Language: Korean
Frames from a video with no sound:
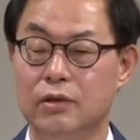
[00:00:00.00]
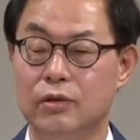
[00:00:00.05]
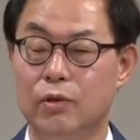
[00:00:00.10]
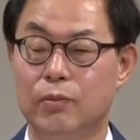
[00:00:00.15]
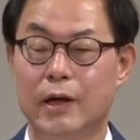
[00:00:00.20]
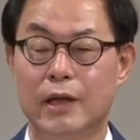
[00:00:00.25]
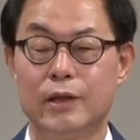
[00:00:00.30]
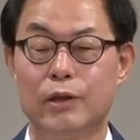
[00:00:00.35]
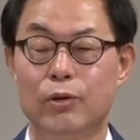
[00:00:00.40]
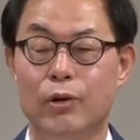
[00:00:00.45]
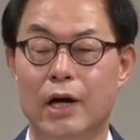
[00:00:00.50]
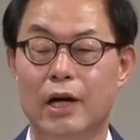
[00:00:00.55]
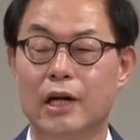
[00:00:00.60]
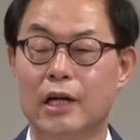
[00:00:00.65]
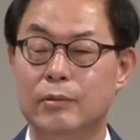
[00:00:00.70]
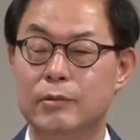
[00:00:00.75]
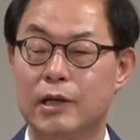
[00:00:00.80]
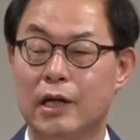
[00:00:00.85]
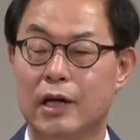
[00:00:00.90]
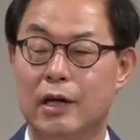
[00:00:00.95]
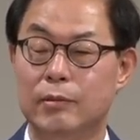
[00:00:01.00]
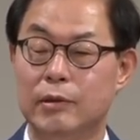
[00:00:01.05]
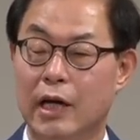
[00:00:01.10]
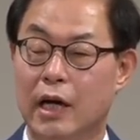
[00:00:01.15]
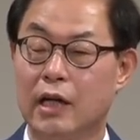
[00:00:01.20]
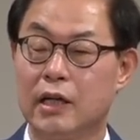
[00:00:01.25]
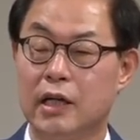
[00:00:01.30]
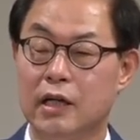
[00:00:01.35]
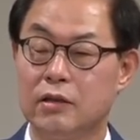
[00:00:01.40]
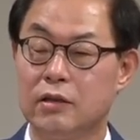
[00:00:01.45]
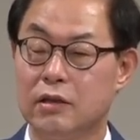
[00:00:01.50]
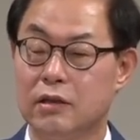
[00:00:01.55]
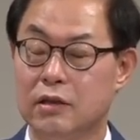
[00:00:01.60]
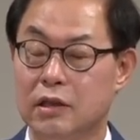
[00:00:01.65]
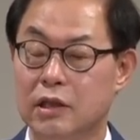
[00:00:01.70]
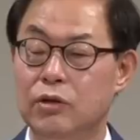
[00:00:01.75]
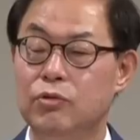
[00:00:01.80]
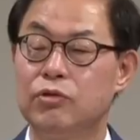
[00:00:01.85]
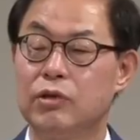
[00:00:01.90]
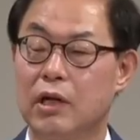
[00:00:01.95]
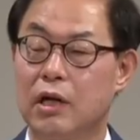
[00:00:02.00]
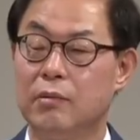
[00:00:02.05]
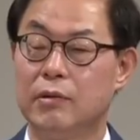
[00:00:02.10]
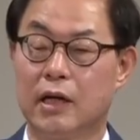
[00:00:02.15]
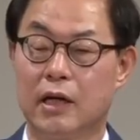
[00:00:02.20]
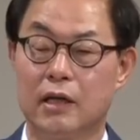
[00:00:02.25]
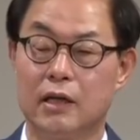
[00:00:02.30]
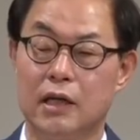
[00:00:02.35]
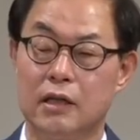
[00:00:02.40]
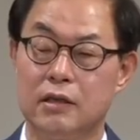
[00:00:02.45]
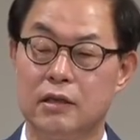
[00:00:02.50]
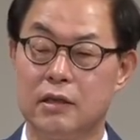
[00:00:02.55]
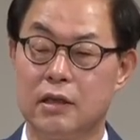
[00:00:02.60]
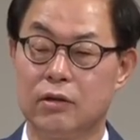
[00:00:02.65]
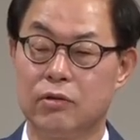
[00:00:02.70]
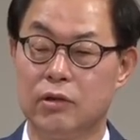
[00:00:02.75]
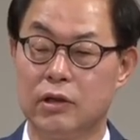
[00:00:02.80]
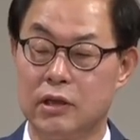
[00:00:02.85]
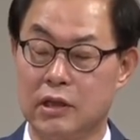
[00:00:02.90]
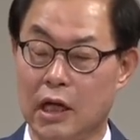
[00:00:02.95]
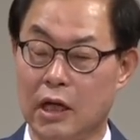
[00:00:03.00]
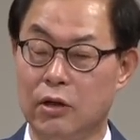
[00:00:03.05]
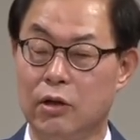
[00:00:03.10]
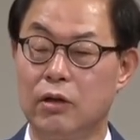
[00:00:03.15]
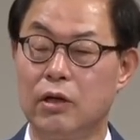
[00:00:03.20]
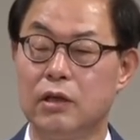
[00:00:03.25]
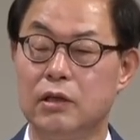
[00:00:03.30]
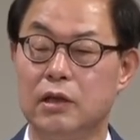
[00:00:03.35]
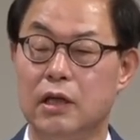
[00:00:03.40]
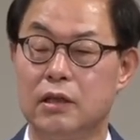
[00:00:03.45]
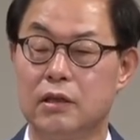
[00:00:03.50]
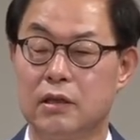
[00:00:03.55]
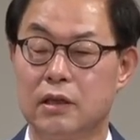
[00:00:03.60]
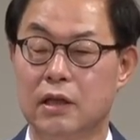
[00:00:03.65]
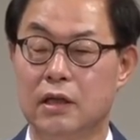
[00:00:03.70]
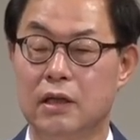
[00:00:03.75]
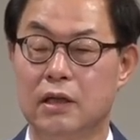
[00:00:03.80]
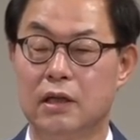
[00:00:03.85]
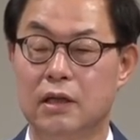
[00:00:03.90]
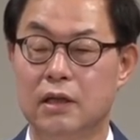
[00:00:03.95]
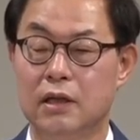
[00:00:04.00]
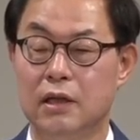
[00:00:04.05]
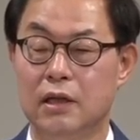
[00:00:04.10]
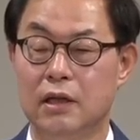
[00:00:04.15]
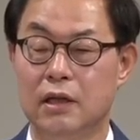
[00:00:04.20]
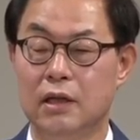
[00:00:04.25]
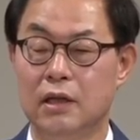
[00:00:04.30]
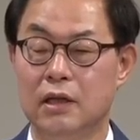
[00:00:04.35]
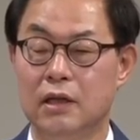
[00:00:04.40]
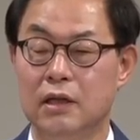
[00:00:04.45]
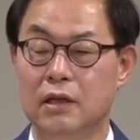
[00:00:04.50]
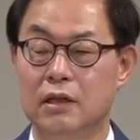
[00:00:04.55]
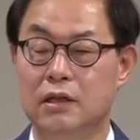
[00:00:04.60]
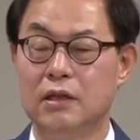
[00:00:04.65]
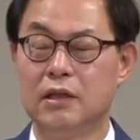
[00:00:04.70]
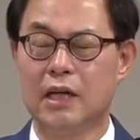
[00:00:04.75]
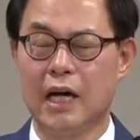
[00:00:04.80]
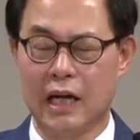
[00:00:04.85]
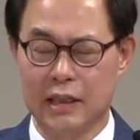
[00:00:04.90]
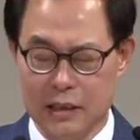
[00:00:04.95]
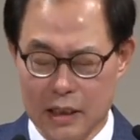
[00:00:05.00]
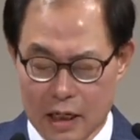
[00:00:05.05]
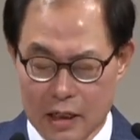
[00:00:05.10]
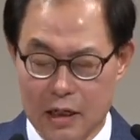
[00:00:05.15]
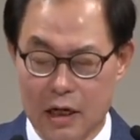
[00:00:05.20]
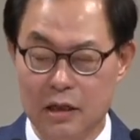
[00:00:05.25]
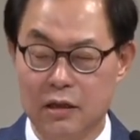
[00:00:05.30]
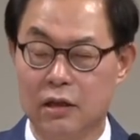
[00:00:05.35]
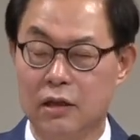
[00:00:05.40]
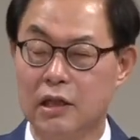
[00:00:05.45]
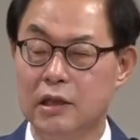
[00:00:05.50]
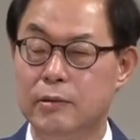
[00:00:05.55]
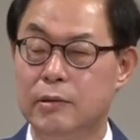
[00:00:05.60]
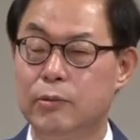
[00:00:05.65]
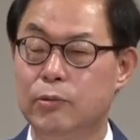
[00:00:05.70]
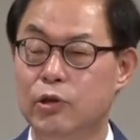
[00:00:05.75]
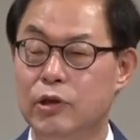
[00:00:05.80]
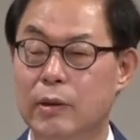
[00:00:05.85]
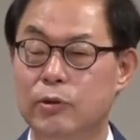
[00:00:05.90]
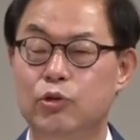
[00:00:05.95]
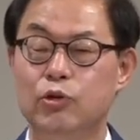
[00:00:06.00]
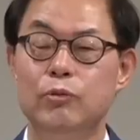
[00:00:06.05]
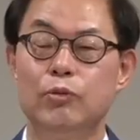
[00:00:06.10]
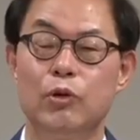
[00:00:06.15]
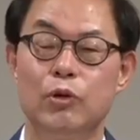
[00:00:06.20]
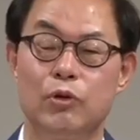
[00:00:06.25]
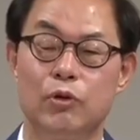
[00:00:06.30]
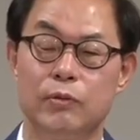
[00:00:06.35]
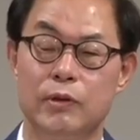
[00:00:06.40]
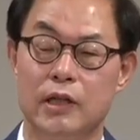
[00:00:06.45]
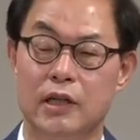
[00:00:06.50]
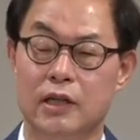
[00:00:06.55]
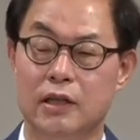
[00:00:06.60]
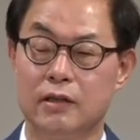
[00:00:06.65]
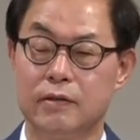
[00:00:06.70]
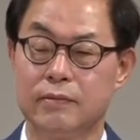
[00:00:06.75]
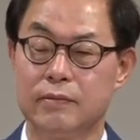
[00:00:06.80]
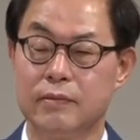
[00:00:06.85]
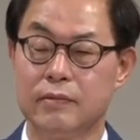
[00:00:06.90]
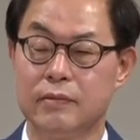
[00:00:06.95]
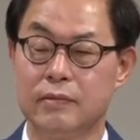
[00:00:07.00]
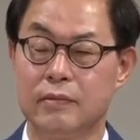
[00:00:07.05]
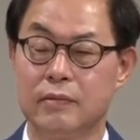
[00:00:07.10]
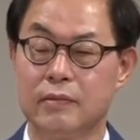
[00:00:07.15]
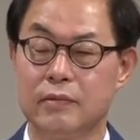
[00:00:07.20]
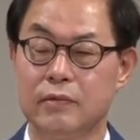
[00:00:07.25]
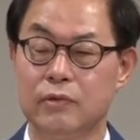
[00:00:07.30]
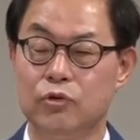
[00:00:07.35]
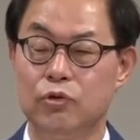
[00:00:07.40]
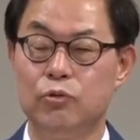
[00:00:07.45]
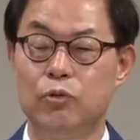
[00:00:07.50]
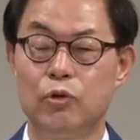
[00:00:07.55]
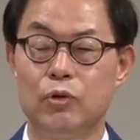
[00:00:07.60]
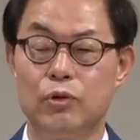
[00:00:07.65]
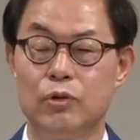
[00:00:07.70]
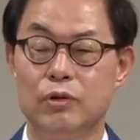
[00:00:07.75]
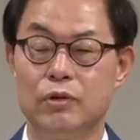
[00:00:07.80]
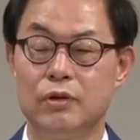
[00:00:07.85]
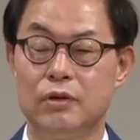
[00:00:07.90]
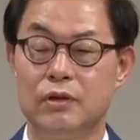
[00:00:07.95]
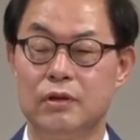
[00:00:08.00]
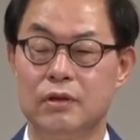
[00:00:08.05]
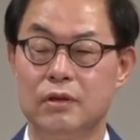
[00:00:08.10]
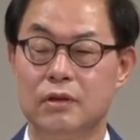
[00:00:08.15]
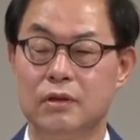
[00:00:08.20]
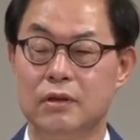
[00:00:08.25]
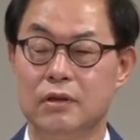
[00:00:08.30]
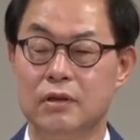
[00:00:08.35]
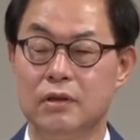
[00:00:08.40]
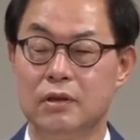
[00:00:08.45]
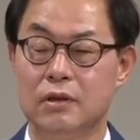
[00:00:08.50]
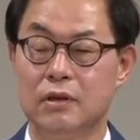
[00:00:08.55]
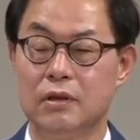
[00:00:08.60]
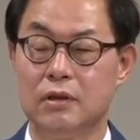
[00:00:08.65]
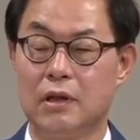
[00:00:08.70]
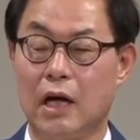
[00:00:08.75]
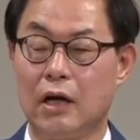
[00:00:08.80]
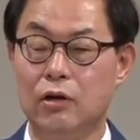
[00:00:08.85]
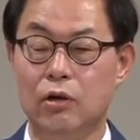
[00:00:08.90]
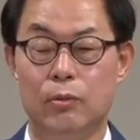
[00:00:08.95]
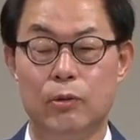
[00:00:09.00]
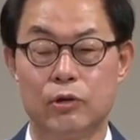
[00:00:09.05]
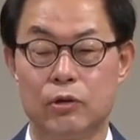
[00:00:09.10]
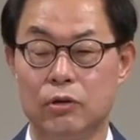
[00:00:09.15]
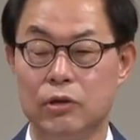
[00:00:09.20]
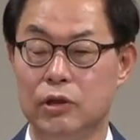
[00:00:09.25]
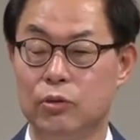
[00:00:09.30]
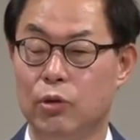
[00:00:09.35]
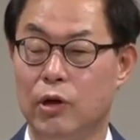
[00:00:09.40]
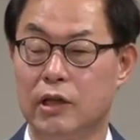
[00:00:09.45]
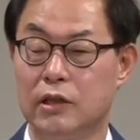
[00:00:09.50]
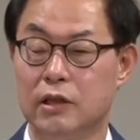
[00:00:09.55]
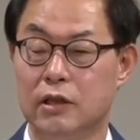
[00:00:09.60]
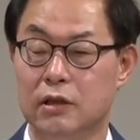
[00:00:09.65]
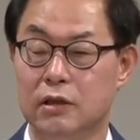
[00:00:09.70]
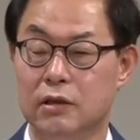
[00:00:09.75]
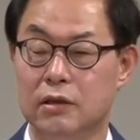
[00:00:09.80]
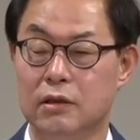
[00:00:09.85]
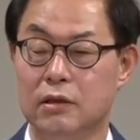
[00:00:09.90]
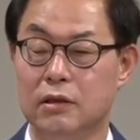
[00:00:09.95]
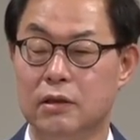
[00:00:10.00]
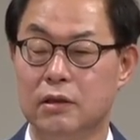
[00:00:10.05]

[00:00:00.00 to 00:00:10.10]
또 반대로 하나님 사랑하면 내가 깨져요. 이웃 사랑하면 내가 깨진다고 이게 다 연결이 되어 있는데 그 가장 강력한 힘이 뭐냐 면 중보기도입니다. 중보기도는 나를 넘어선 기도 아니에요.